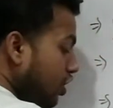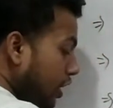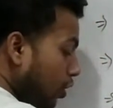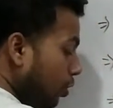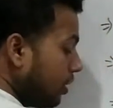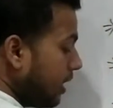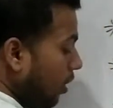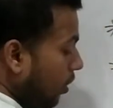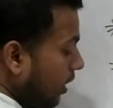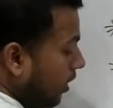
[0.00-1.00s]
जीरो क्या
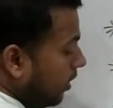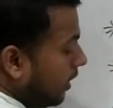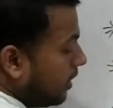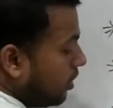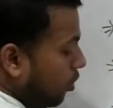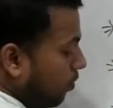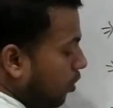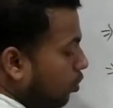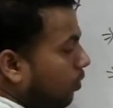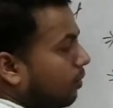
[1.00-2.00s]
हो गया s
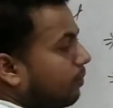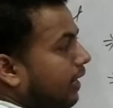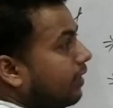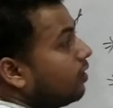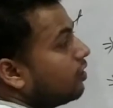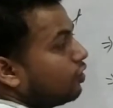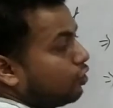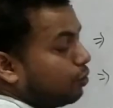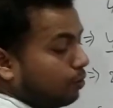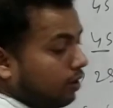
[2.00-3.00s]
इक्वल टू वन बाय
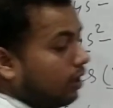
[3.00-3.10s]
टू